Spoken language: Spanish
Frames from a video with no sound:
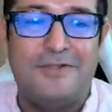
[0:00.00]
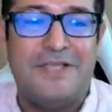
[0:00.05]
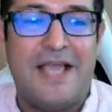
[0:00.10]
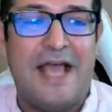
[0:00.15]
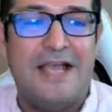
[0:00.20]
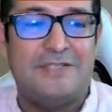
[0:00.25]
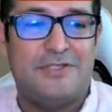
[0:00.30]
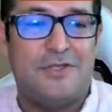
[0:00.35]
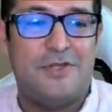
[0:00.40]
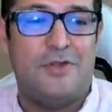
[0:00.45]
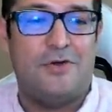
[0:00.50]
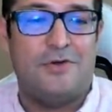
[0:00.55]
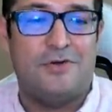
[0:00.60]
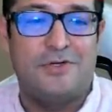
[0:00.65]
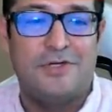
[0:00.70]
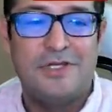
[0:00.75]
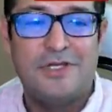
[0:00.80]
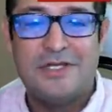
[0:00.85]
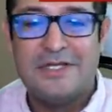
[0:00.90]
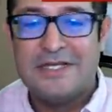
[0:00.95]
asno!
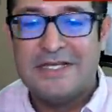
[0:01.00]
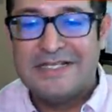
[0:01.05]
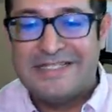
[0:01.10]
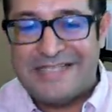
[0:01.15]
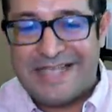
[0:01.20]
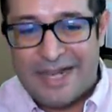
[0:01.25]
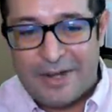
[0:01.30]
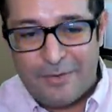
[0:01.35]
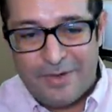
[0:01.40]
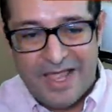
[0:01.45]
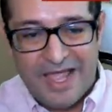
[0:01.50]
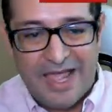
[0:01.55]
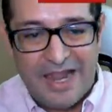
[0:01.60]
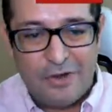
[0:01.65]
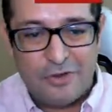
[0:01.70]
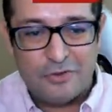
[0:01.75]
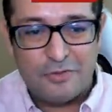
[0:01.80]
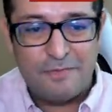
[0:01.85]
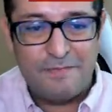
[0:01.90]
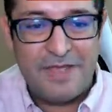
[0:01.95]
Se ruega a
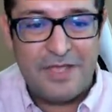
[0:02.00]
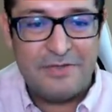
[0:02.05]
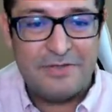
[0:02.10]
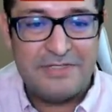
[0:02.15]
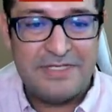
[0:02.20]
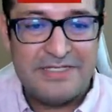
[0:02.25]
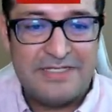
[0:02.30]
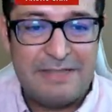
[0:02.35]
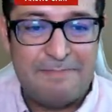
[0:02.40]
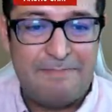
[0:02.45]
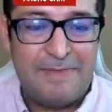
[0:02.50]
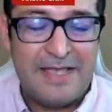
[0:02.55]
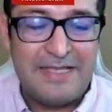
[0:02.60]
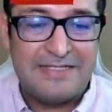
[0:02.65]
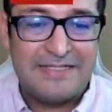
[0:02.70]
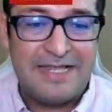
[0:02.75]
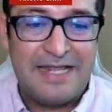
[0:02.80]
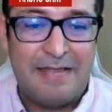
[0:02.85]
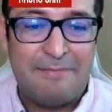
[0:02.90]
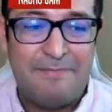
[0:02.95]
los medios de este
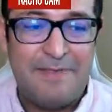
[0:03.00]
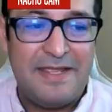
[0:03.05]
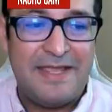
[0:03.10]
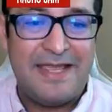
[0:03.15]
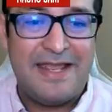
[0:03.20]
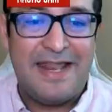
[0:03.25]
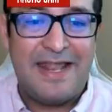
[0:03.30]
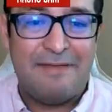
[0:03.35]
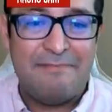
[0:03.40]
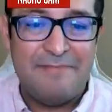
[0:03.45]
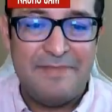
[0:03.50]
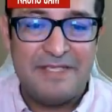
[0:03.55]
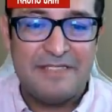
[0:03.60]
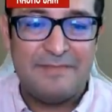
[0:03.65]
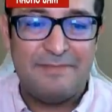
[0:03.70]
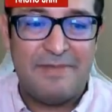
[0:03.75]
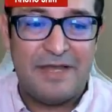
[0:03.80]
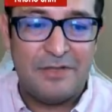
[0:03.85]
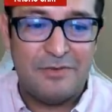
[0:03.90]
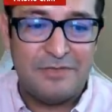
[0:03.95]
país que le apliquen la
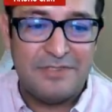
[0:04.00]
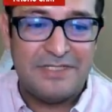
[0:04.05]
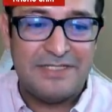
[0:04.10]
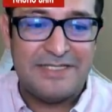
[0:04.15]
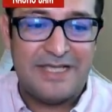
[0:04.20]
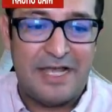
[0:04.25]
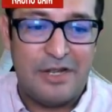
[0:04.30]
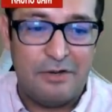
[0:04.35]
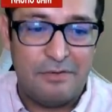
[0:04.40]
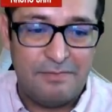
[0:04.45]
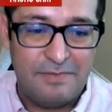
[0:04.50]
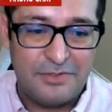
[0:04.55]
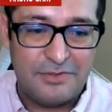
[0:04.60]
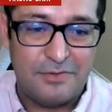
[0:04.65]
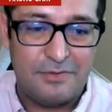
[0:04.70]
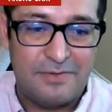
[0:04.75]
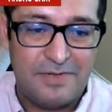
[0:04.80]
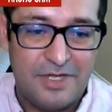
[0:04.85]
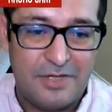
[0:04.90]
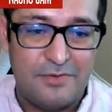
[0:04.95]
misma dosis a López
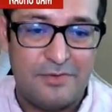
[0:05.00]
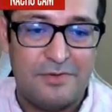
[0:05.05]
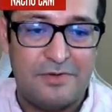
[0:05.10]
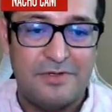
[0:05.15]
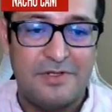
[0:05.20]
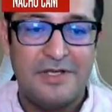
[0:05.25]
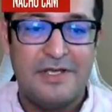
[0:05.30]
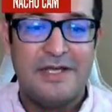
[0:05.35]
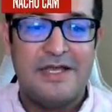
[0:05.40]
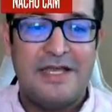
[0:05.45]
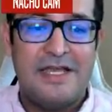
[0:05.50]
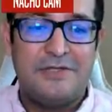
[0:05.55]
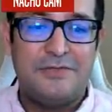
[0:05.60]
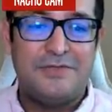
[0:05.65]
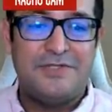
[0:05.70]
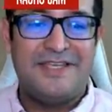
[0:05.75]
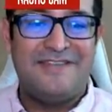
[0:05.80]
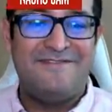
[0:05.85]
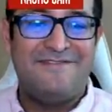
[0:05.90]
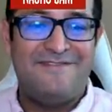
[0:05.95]
Obrador en
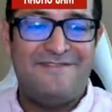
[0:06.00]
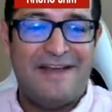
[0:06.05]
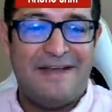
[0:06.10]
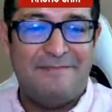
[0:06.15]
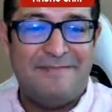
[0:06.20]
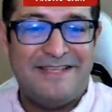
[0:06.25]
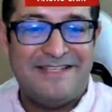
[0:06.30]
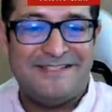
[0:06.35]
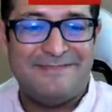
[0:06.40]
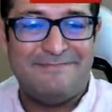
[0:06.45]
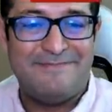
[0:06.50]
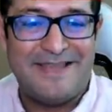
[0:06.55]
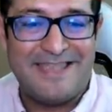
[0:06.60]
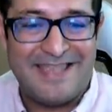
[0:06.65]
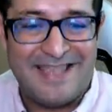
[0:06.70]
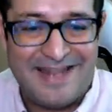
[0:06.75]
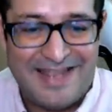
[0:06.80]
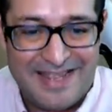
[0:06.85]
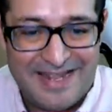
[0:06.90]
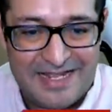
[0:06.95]
sus infames
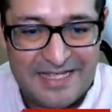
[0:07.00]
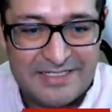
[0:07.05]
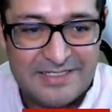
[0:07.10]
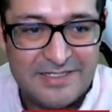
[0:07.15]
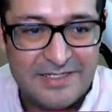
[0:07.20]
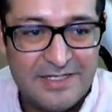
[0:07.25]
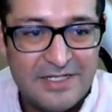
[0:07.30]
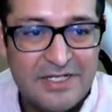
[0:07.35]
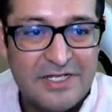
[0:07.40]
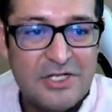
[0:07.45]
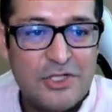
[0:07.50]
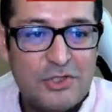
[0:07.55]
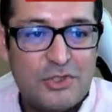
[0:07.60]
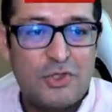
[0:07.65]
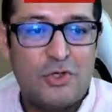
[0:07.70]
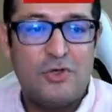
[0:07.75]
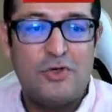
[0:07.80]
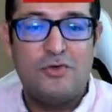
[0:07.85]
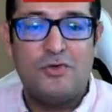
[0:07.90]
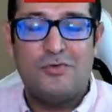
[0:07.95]
mañaneras.
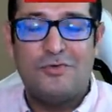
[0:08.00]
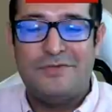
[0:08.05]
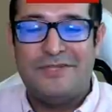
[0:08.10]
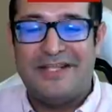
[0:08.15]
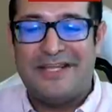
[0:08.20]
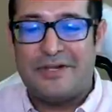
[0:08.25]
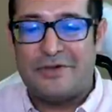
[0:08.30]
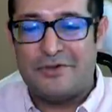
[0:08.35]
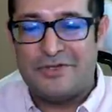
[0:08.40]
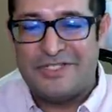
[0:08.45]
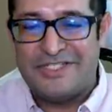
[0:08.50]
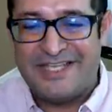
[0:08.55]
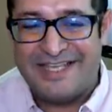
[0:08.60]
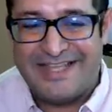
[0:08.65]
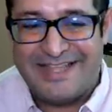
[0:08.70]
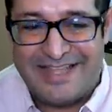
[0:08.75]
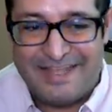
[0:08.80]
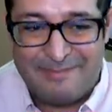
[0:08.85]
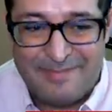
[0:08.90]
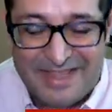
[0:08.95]
Son un
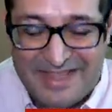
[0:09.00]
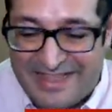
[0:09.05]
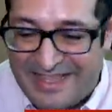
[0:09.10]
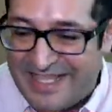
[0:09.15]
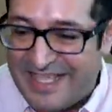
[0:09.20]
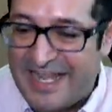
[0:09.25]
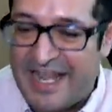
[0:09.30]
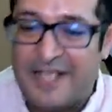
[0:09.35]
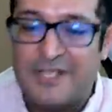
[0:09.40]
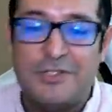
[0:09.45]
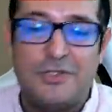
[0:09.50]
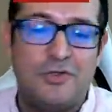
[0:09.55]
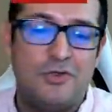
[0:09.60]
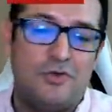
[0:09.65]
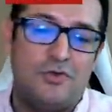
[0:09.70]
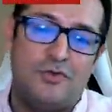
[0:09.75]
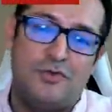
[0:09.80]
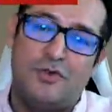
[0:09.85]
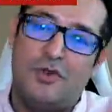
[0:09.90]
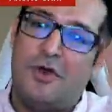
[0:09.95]
derroche de mentiras.
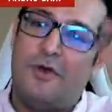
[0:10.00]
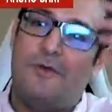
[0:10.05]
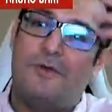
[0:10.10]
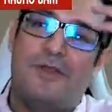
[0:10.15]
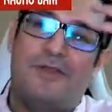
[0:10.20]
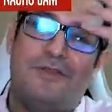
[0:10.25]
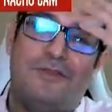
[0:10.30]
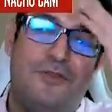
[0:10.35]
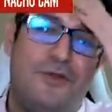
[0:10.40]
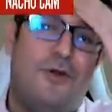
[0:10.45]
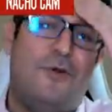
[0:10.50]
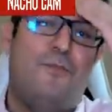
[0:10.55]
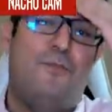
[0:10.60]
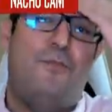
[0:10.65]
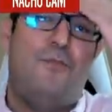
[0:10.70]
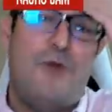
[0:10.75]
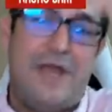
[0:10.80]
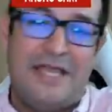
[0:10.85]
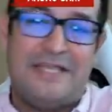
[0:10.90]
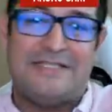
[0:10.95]
No, no,
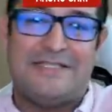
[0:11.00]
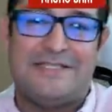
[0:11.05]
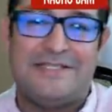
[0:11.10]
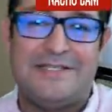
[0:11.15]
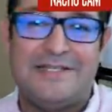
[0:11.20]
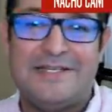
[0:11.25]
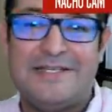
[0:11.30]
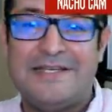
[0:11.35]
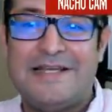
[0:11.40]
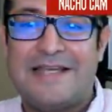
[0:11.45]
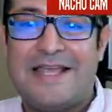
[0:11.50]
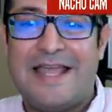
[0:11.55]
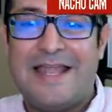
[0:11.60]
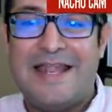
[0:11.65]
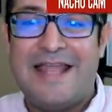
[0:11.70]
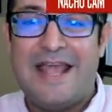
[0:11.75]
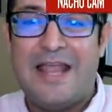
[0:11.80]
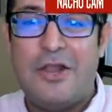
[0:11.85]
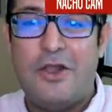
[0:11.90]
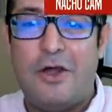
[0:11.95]
pues.
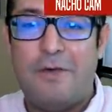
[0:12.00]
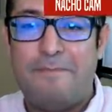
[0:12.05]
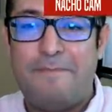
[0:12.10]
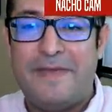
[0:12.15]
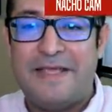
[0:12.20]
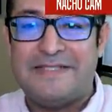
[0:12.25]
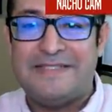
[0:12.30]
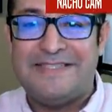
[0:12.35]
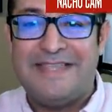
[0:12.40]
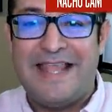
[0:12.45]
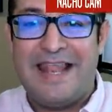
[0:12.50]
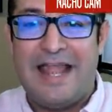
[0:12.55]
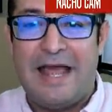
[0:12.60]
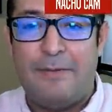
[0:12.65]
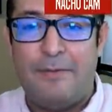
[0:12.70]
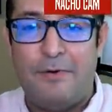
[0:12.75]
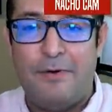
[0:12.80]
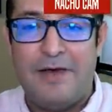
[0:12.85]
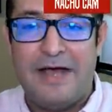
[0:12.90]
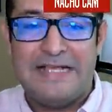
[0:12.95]
Kenia López, de la
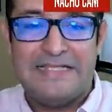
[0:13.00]
BOA,